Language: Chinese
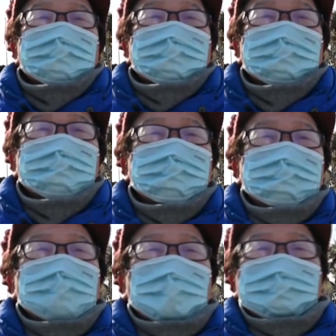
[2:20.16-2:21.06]
所以
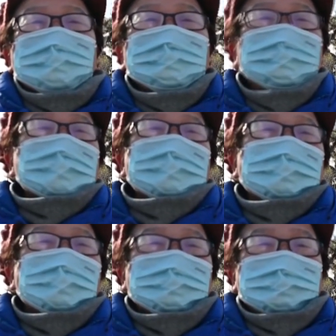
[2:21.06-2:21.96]
我们感到非
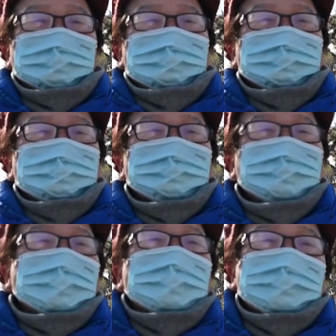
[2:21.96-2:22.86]
常高兴，
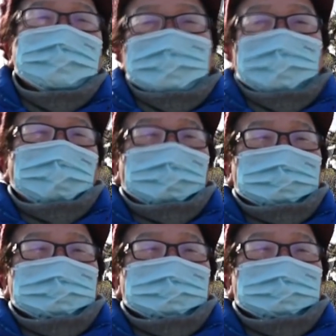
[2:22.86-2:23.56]
非常自豪。